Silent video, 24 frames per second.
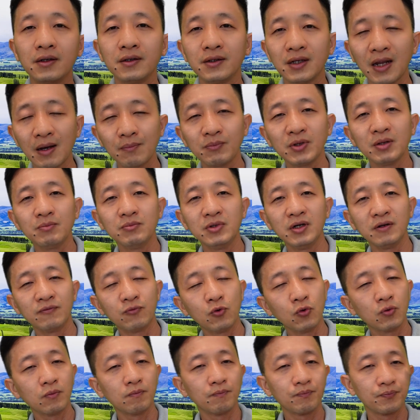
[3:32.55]
5 đến 10
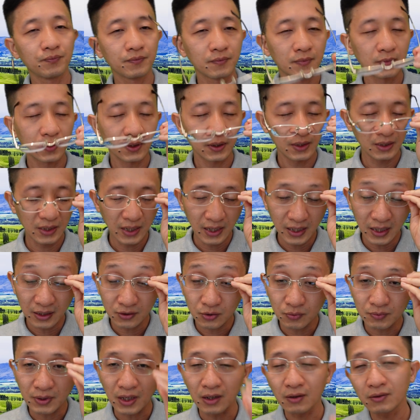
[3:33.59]
phút thì đấy là
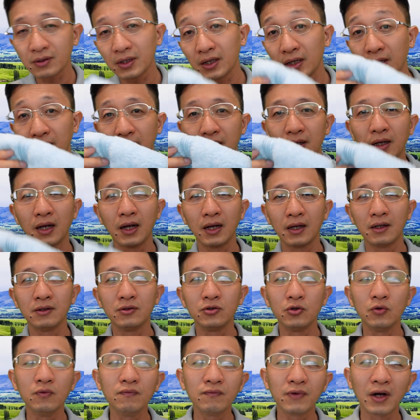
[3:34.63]
chúng ta có thể à,
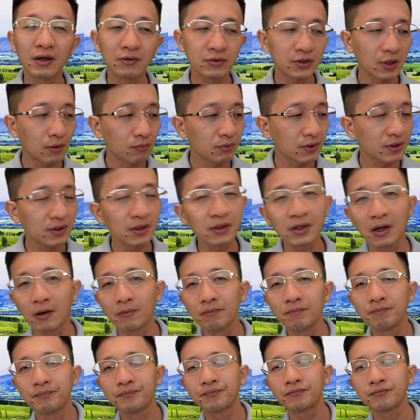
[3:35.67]
nhúng vào trong cái nước nóng